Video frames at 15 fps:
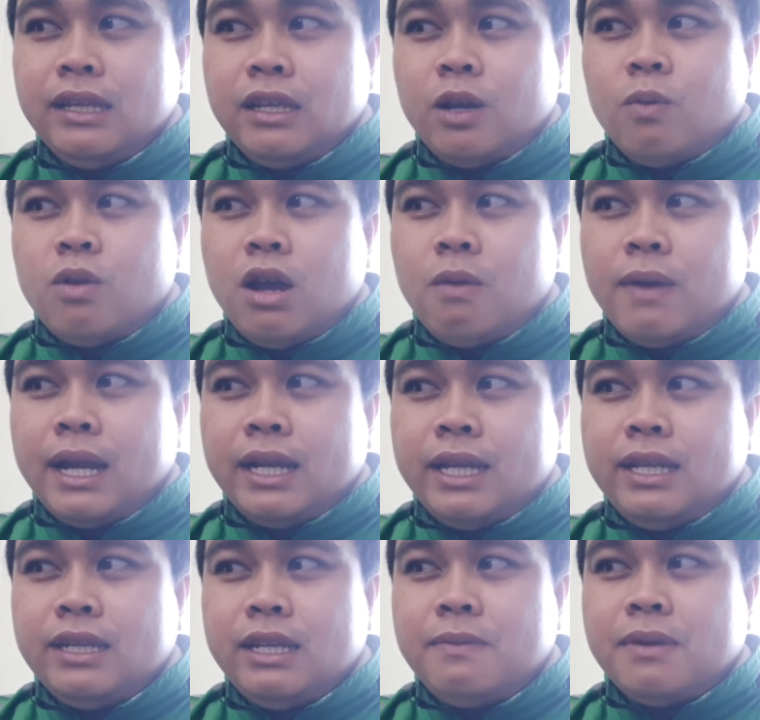cũng là học hành đi
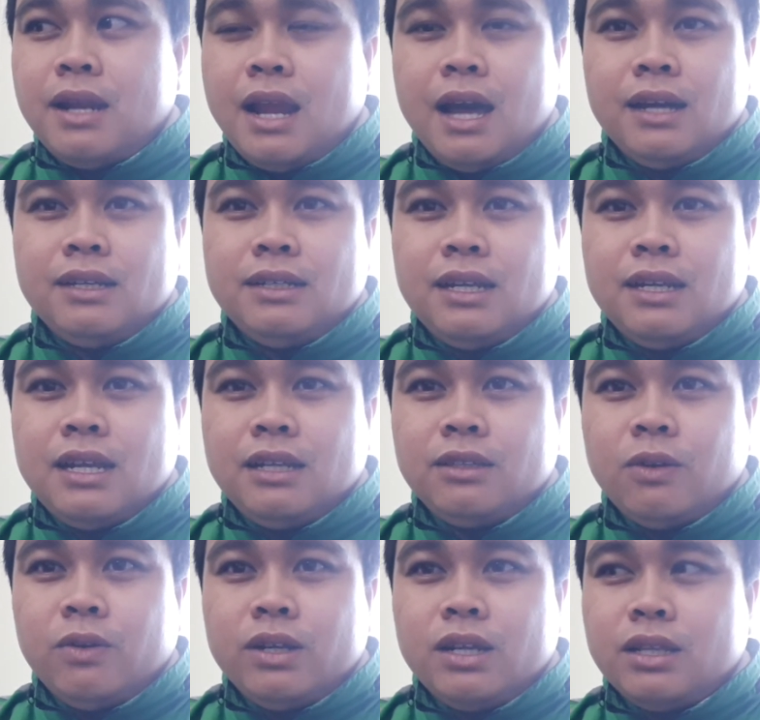nếu mình lỡ lớn lớn
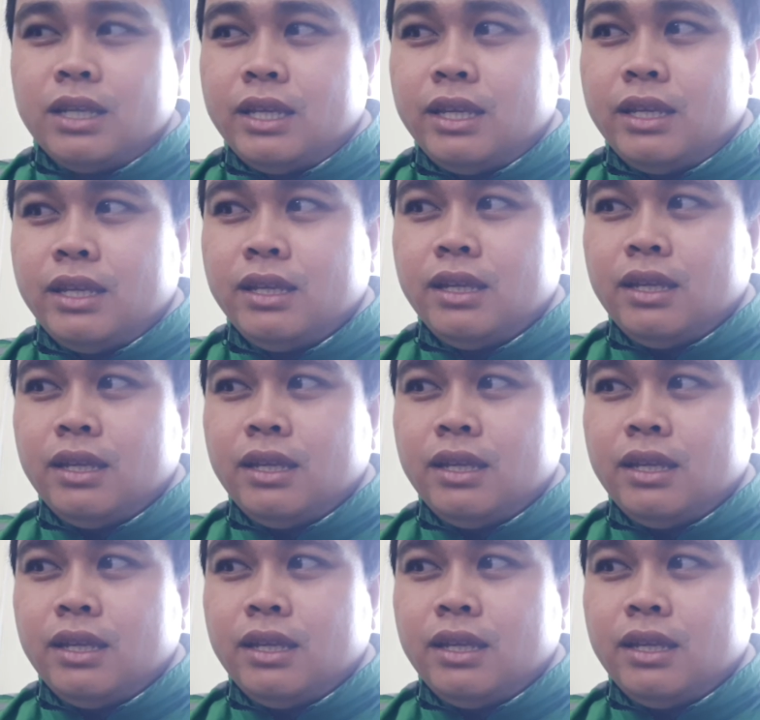tuổi rồi thì